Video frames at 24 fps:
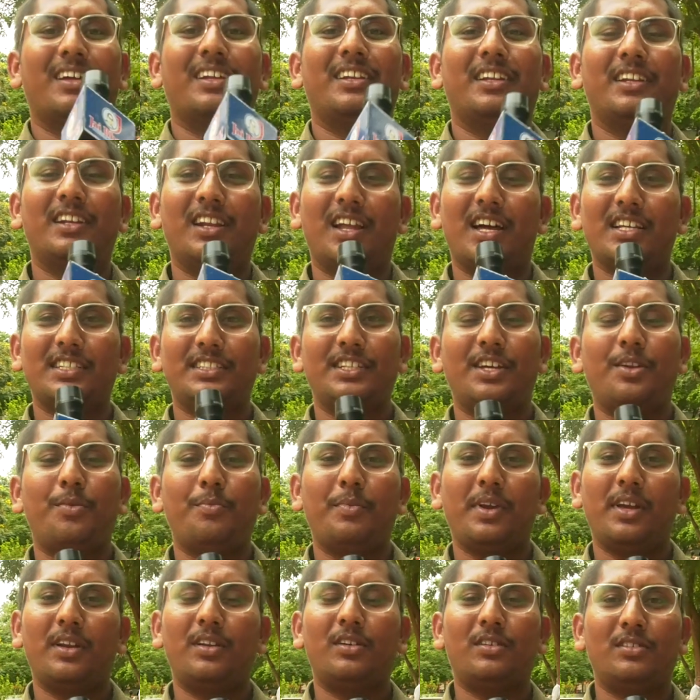నేను లాస్ట్ ఇయర్
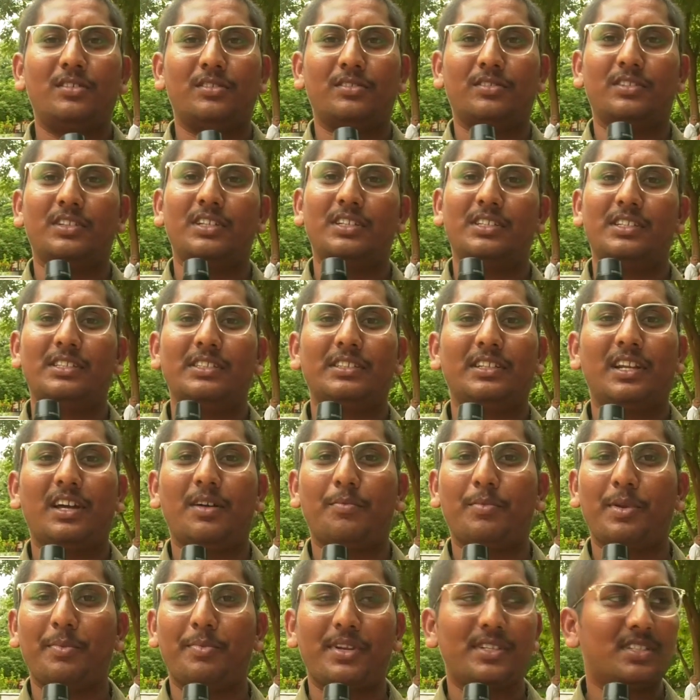మేలో నా
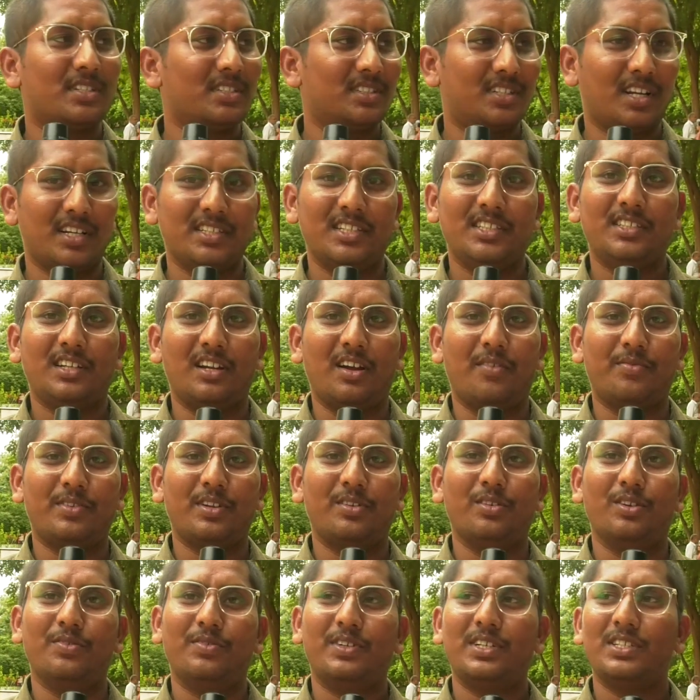ప్రిపరేషన్ స్టార్ట్ చేశాను ఆఫ్టర్
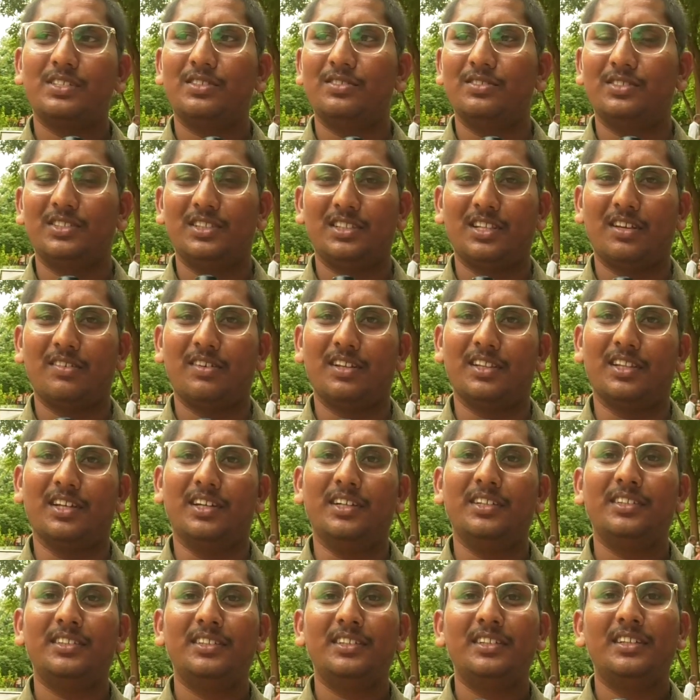నోటిఫికేషన్ వచ్చిన తర్వాత
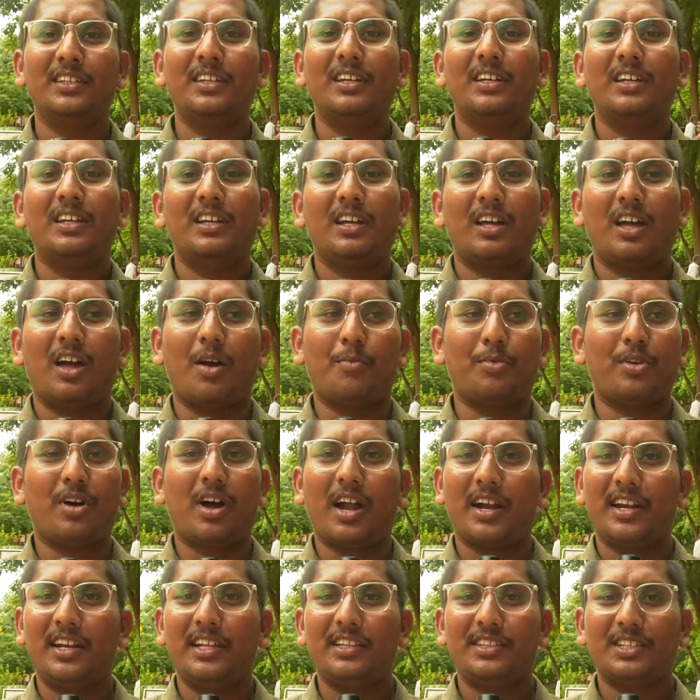అప్పుడు
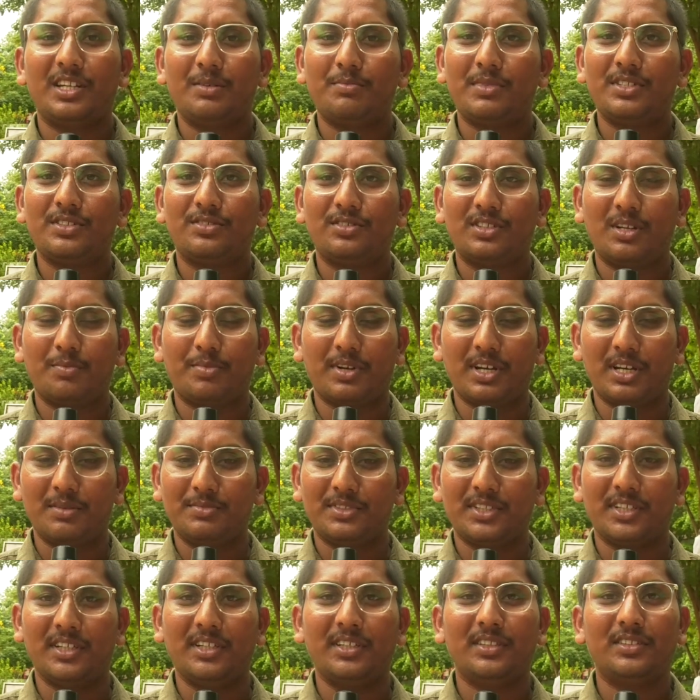హార్డ్లీ త్రీ మంత్స్ ఉండే
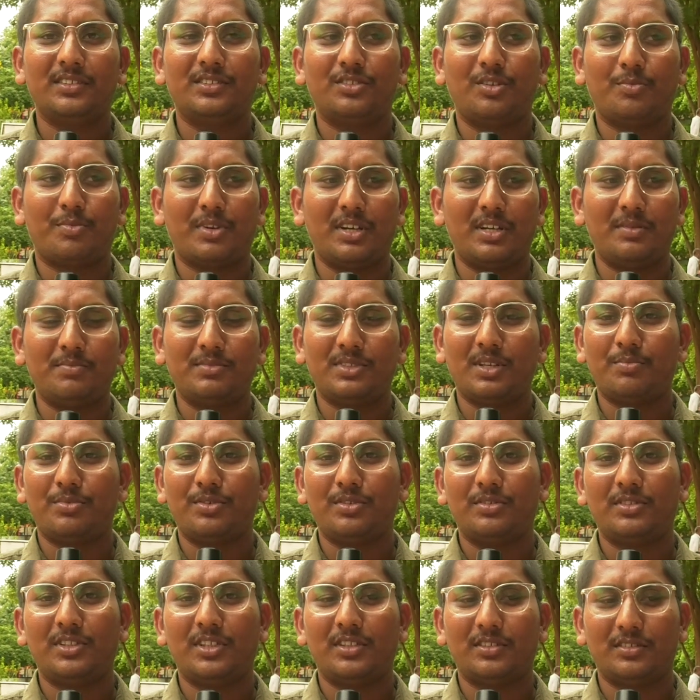ప్రిలిమ్స్కి సో ప్రిలిమ్స్
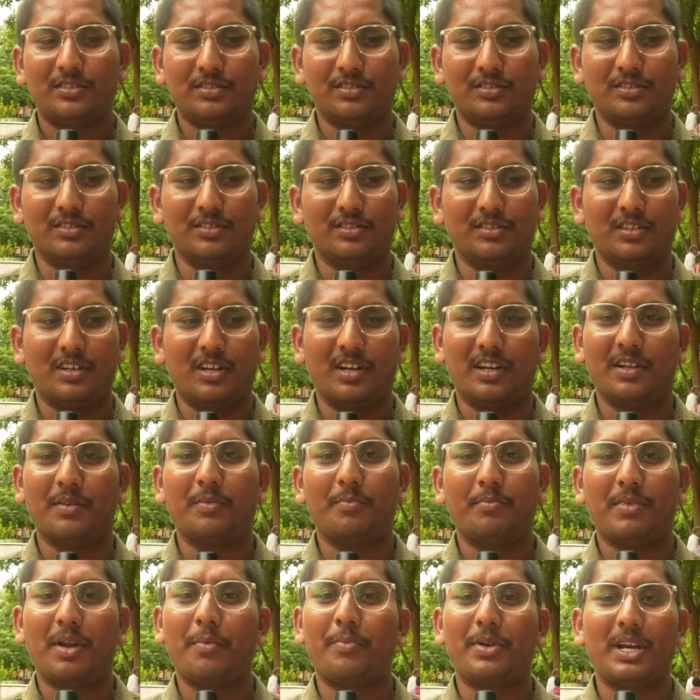అప్పుడు నేను అంటే
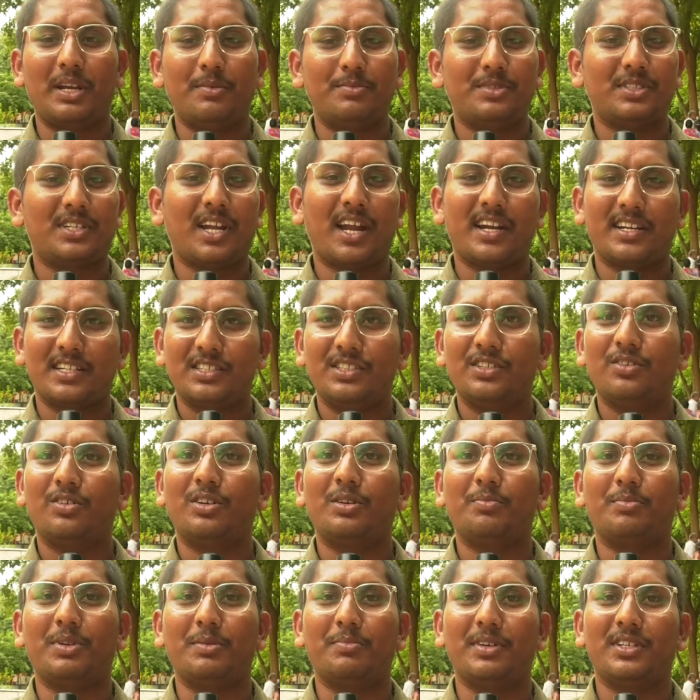మా ప్రిలిమ్స్ స్ట్రాటజీ
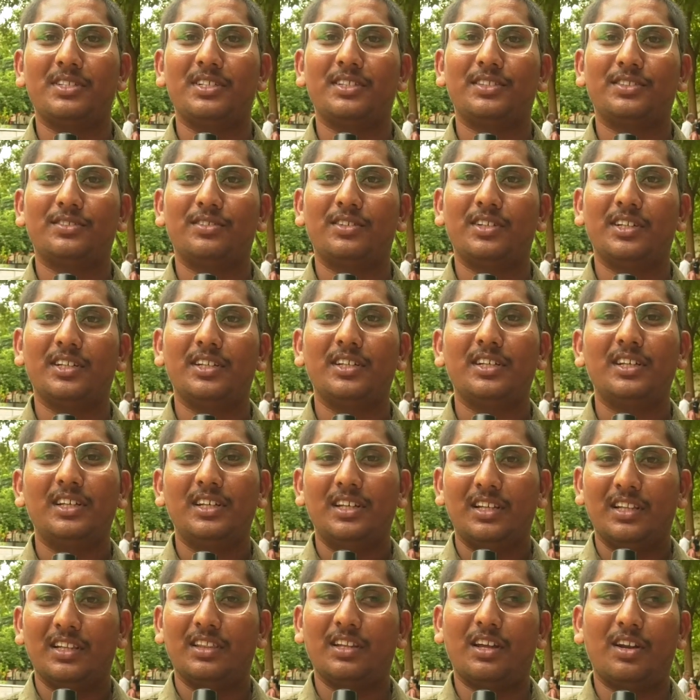ఒకటి ప్రిపేర్ చేసుకొని
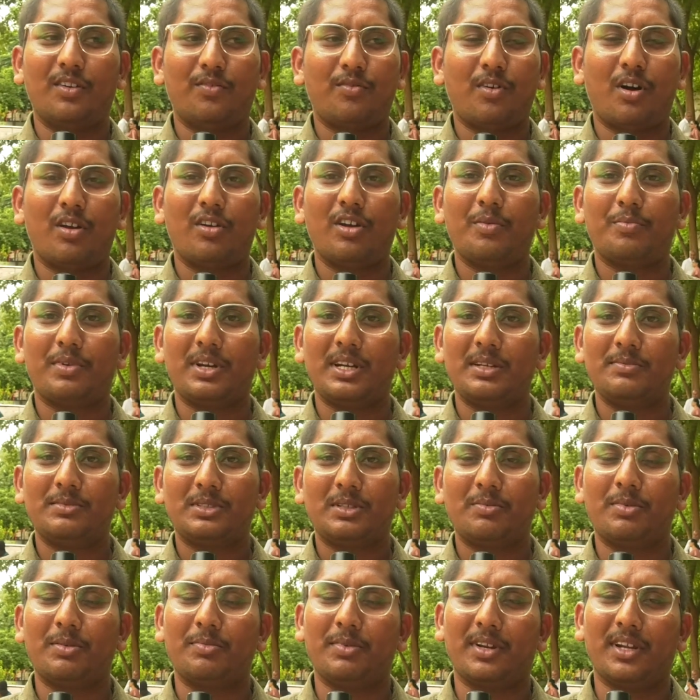దాన్ని ఫాలో అయ్యి
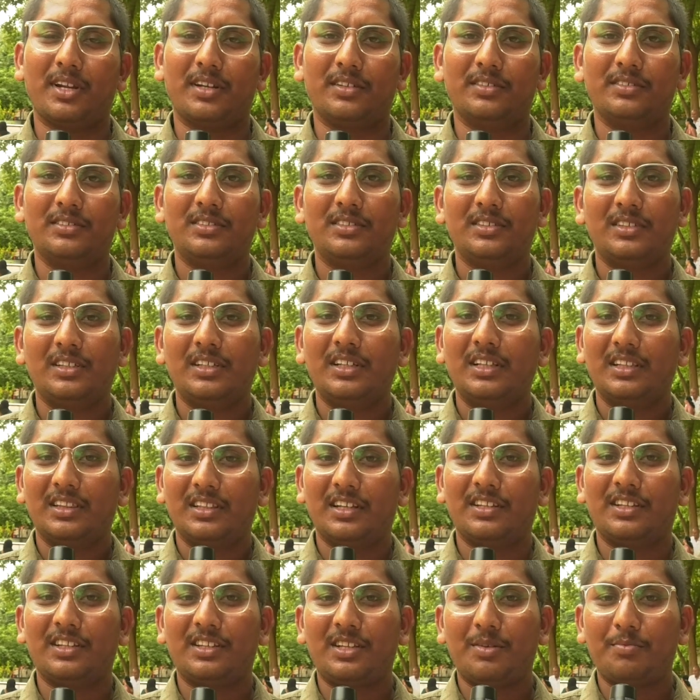ప్రిలిమ్స్కి ప్రిపేర్ అయ్యాను
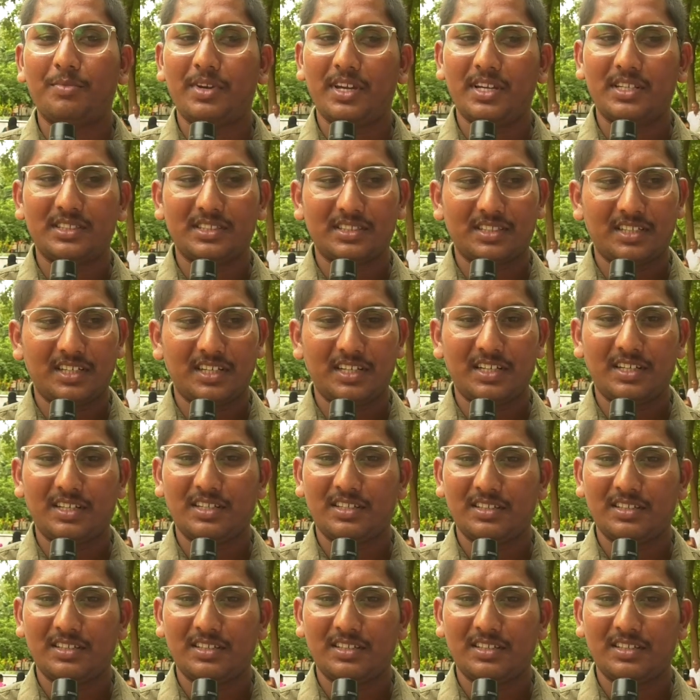దాని తర్వాత మెయిన్స్కి